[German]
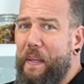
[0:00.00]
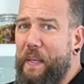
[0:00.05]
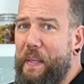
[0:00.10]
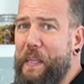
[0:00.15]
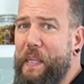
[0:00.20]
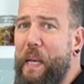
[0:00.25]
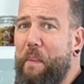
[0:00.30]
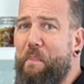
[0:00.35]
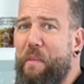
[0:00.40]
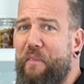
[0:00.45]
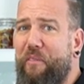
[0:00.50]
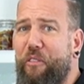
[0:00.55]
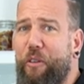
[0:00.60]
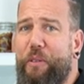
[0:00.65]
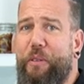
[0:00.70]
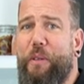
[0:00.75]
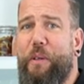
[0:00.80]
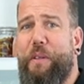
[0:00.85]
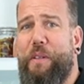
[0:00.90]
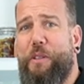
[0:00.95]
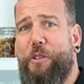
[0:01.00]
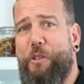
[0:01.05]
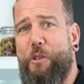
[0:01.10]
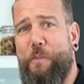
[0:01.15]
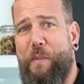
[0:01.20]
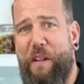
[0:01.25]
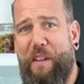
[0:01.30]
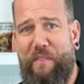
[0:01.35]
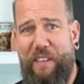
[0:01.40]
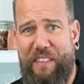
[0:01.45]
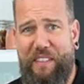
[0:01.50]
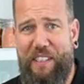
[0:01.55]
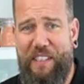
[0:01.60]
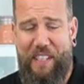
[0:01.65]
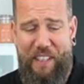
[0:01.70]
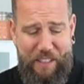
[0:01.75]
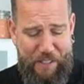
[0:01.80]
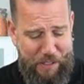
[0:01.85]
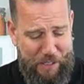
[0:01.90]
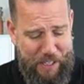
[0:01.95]
Ich habe mir vorsorglich schon mal Wasser
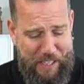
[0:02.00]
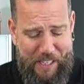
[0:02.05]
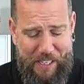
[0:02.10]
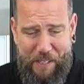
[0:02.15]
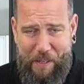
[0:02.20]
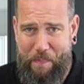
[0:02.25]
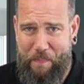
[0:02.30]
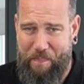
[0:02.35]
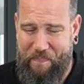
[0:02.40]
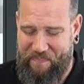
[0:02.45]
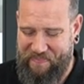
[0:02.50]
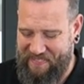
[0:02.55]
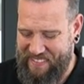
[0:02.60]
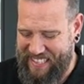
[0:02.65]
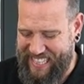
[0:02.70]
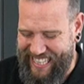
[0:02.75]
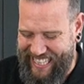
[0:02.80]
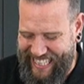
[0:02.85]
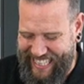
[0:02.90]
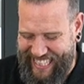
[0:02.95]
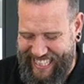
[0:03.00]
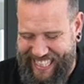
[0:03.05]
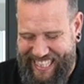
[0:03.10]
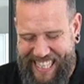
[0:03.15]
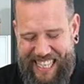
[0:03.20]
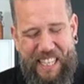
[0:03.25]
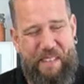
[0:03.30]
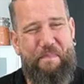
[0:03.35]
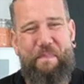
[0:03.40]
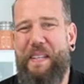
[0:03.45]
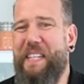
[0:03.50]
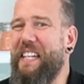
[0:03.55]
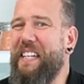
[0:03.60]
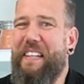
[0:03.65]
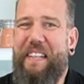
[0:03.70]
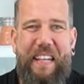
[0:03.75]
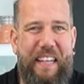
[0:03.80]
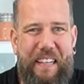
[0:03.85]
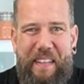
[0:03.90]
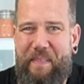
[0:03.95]
hingestellt. Ich bin,
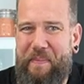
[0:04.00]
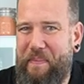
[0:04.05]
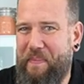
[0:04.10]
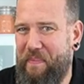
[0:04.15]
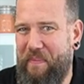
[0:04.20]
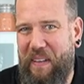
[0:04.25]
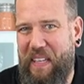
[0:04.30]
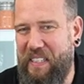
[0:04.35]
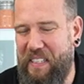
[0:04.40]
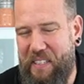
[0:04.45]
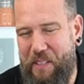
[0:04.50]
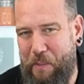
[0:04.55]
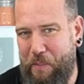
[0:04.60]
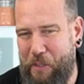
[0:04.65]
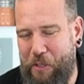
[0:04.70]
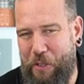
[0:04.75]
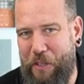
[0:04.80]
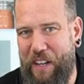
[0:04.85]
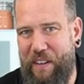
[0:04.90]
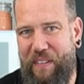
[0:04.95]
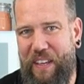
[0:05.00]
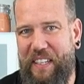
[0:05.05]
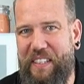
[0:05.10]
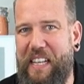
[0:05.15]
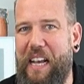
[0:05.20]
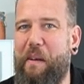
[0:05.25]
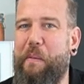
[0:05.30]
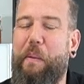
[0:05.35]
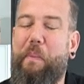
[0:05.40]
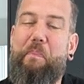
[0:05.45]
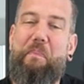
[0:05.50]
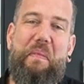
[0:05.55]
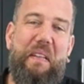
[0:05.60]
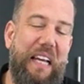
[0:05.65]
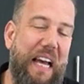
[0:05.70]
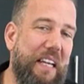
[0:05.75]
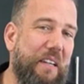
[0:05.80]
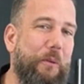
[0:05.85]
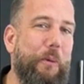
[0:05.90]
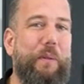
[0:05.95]
äh, weiß nicht, ob ich es schon erwähnt habe,
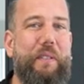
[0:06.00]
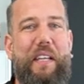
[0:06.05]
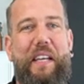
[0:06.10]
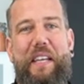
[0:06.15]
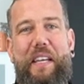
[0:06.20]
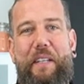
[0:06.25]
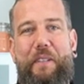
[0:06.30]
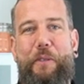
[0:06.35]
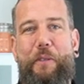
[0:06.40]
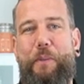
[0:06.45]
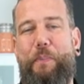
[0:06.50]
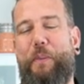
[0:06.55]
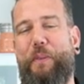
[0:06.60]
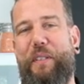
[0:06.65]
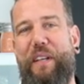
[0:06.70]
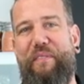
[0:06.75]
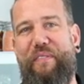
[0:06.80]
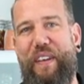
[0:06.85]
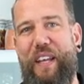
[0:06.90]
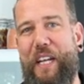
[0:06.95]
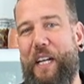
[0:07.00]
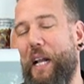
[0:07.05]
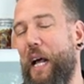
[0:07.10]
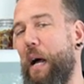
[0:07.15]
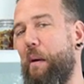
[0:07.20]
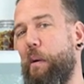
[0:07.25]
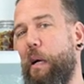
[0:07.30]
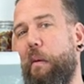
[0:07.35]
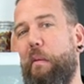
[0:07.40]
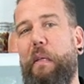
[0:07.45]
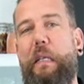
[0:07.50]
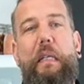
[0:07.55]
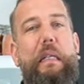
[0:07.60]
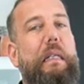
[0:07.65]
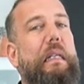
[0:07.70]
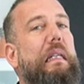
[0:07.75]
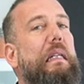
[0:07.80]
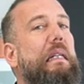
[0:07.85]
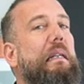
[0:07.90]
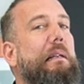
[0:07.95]
kein großer Erdnussbutter-Fan, aber
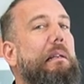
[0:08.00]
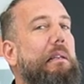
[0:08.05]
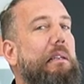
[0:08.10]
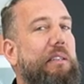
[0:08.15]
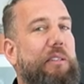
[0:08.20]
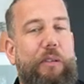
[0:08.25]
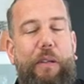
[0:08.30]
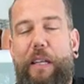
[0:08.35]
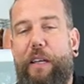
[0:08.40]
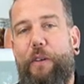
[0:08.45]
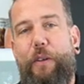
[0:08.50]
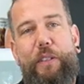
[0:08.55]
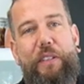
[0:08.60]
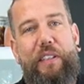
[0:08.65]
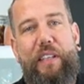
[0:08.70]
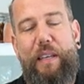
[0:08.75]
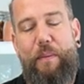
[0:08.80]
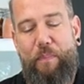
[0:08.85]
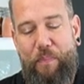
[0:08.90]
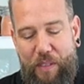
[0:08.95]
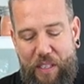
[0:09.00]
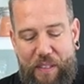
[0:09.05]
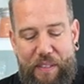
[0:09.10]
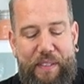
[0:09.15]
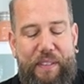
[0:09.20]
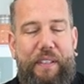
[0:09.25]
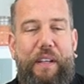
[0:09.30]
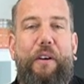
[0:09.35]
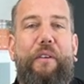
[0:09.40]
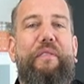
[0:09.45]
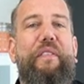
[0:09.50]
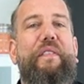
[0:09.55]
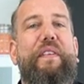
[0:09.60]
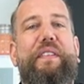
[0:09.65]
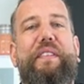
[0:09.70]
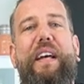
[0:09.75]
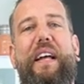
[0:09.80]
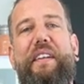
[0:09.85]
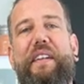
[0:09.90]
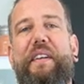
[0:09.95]
es soll ja Leute geben, die das auch für
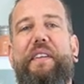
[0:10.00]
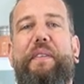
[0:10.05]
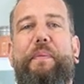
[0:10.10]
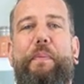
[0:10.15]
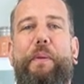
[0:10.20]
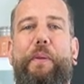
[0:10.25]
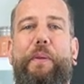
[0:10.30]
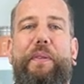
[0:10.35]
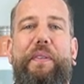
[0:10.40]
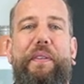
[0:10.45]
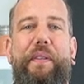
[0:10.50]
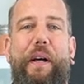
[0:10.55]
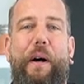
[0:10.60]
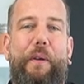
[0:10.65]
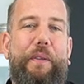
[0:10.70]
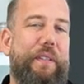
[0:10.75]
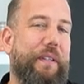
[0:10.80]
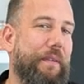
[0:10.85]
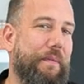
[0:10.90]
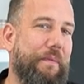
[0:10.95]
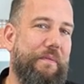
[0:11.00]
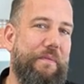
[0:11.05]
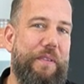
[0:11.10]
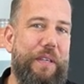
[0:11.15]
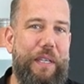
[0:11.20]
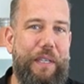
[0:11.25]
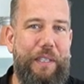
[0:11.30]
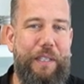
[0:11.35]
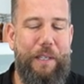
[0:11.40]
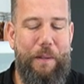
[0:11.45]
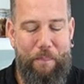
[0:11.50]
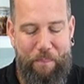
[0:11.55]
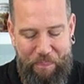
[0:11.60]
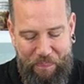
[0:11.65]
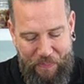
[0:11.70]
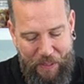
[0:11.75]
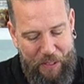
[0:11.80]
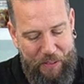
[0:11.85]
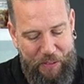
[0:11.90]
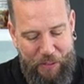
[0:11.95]
was anderes benutzen, außer wie ich
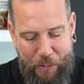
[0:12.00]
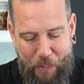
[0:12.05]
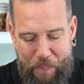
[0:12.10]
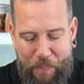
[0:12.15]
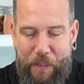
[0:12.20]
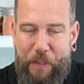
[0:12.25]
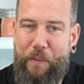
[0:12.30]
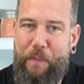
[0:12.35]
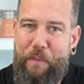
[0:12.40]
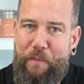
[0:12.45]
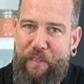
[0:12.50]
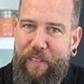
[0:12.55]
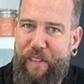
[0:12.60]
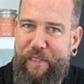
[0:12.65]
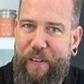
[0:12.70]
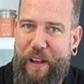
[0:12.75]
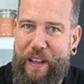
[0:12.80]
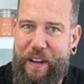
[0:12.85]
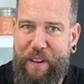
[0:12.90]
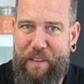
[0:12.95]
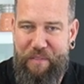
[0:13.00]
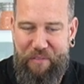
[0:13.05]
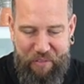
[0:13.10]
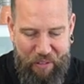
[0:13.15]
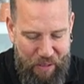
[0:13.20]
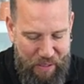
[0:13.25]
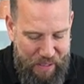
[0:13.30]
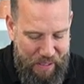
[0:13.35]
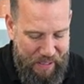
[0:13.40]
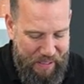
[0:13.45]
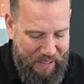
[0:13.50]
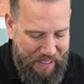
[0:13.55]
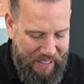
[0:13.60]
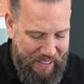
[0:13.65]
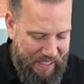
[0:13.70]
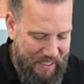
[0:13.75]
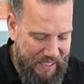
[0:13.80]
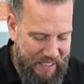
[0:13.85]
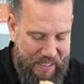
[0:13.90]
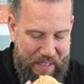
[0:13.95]
zum Verfeinern von
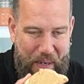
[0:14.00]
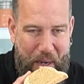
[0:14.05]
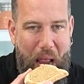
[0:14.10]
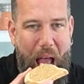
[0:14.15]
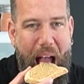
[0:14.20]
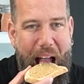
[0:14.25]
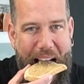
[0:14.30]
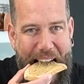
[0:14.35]
Gerichten.